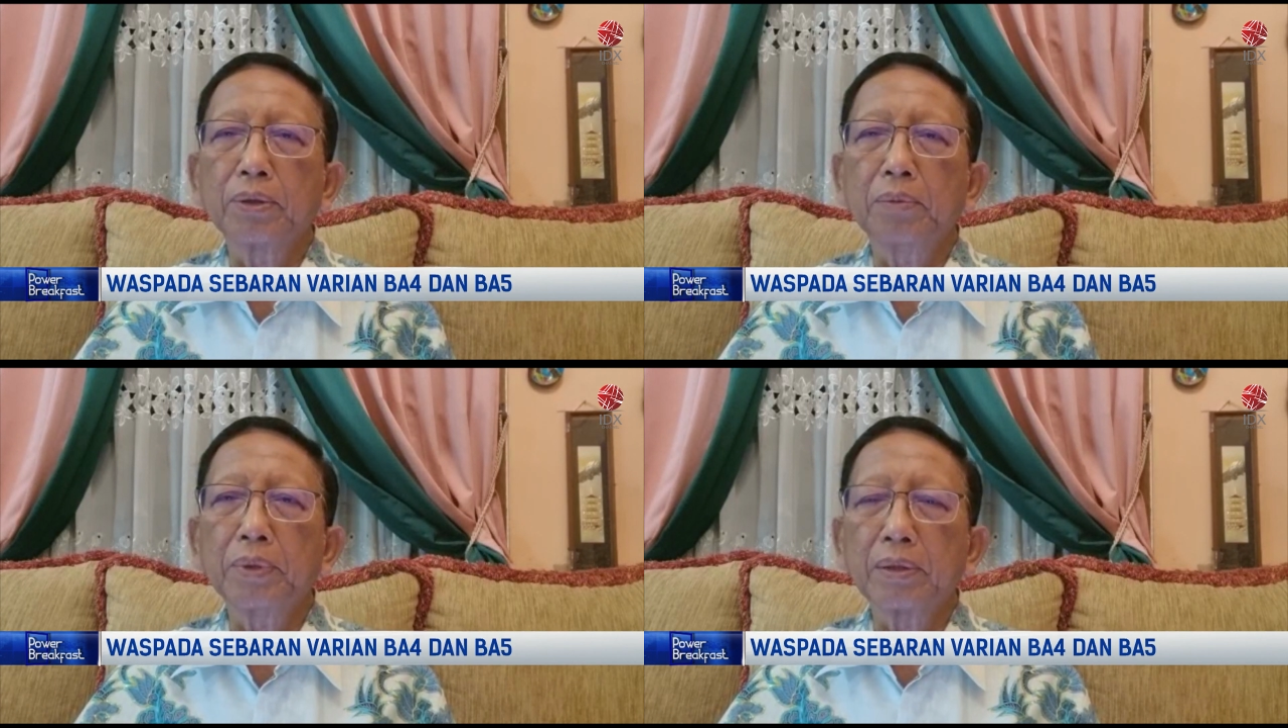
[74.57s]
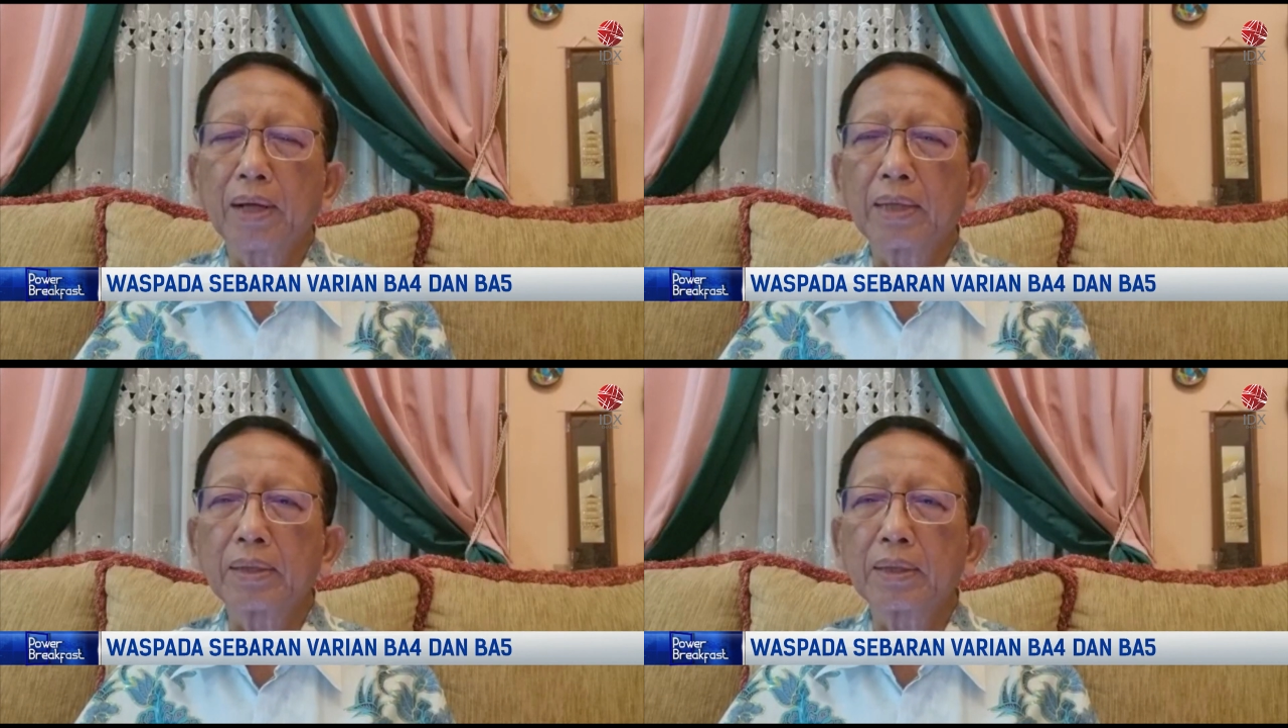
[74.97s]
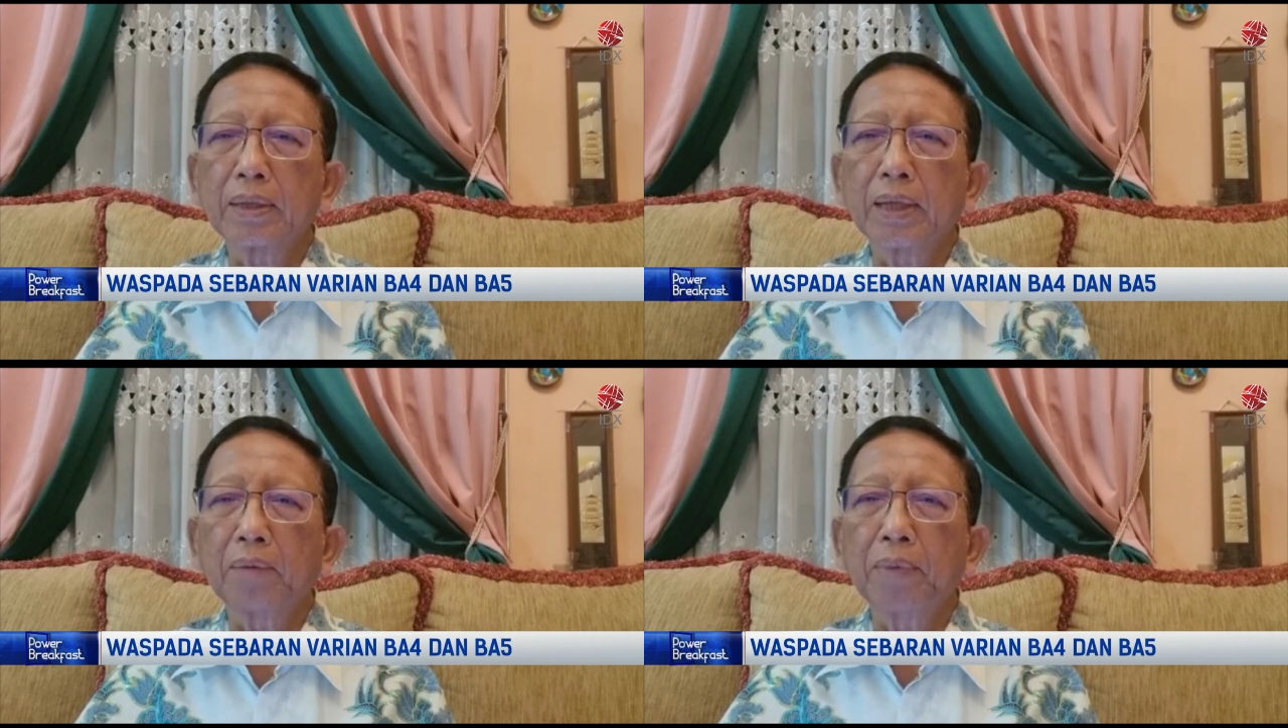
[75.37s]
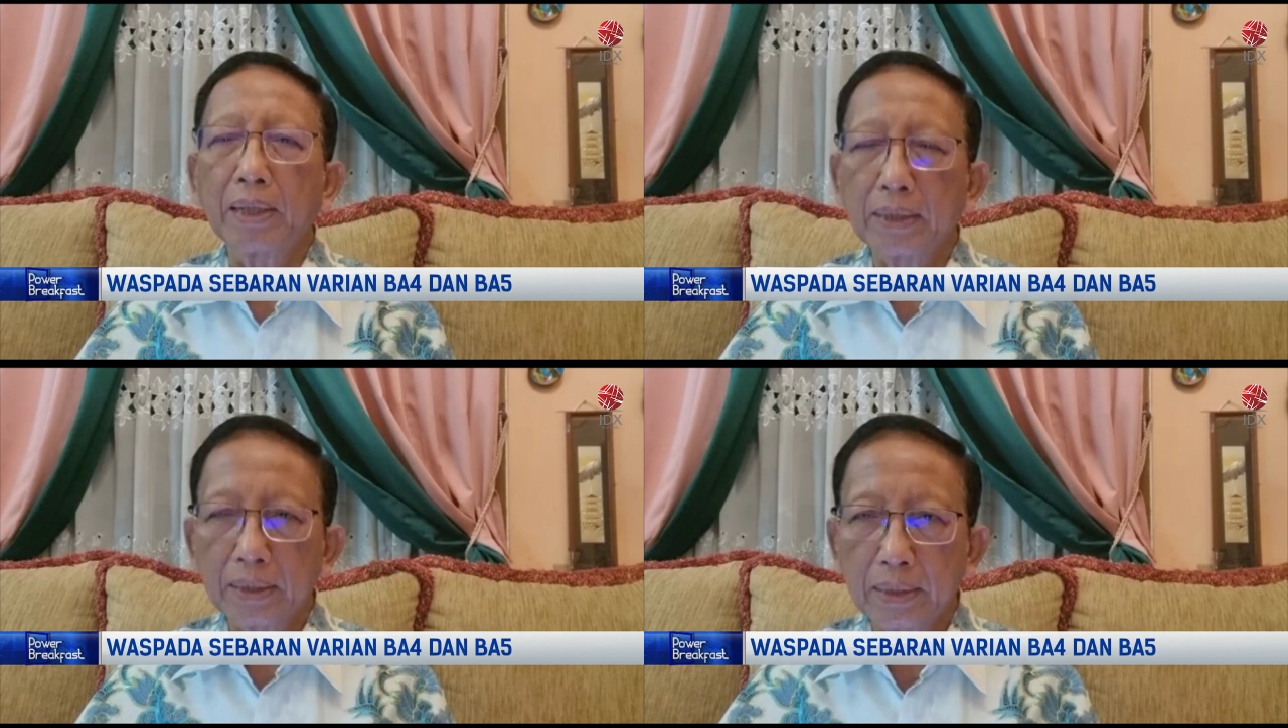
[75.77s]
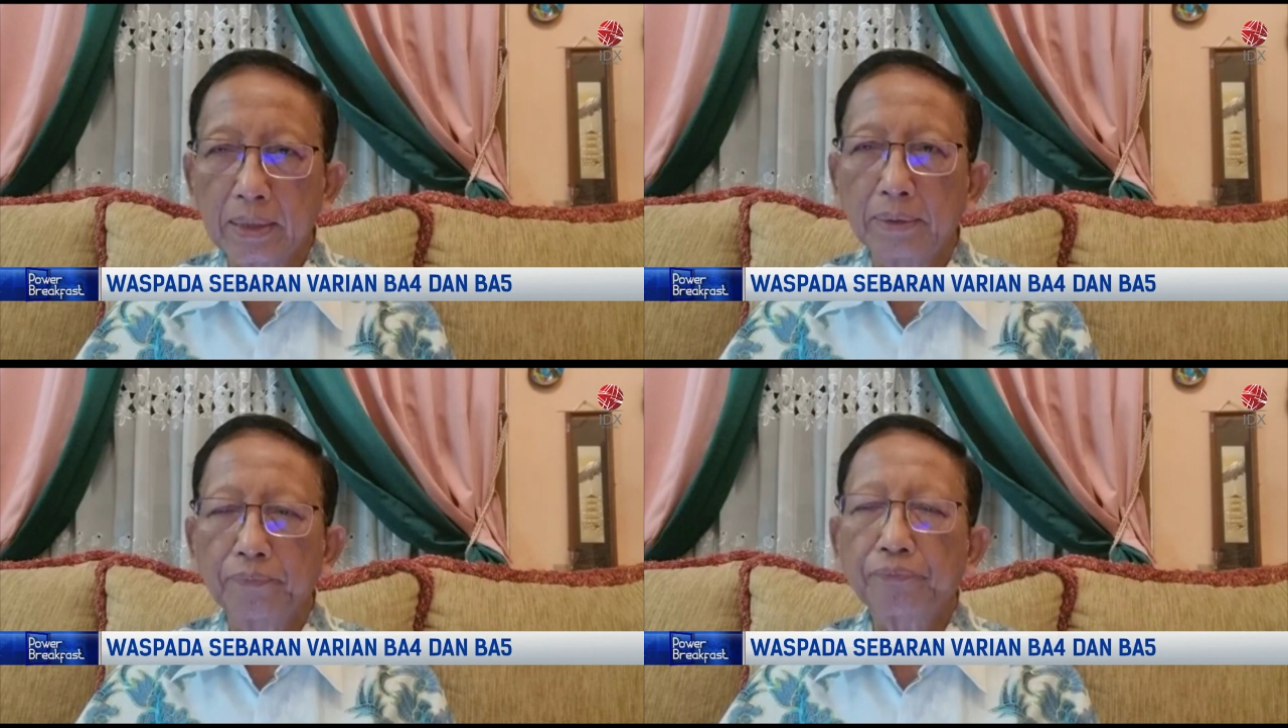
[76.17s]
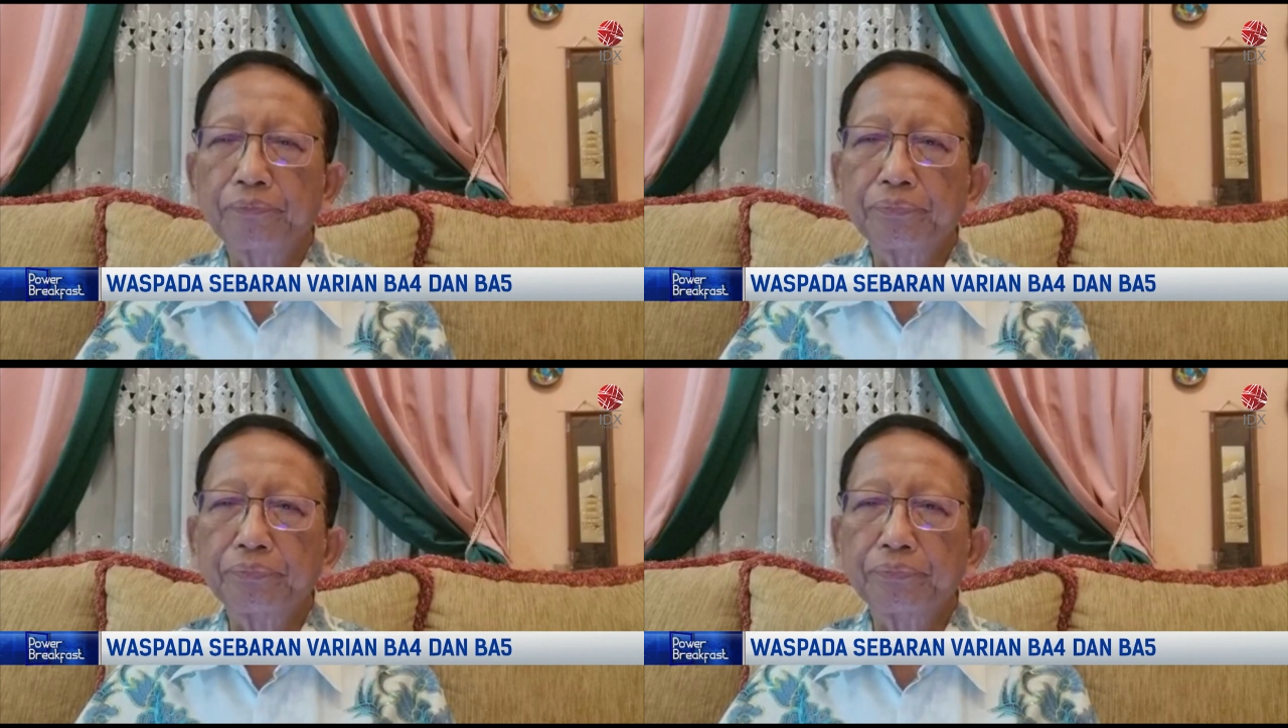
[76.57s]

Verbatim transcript: cukup isolasi mandiri.